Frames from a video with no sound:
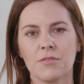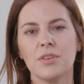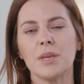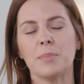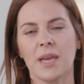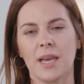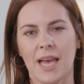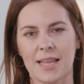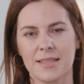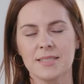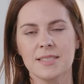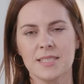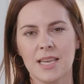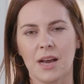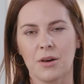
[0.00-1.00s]
Wir
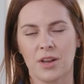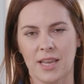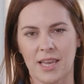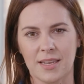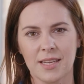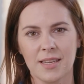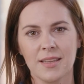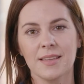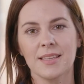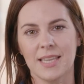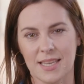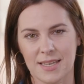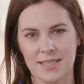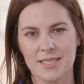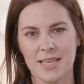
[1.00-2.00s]
beraten Sie auch gerne
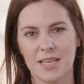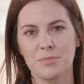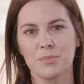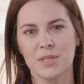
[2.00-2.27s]
jederzeit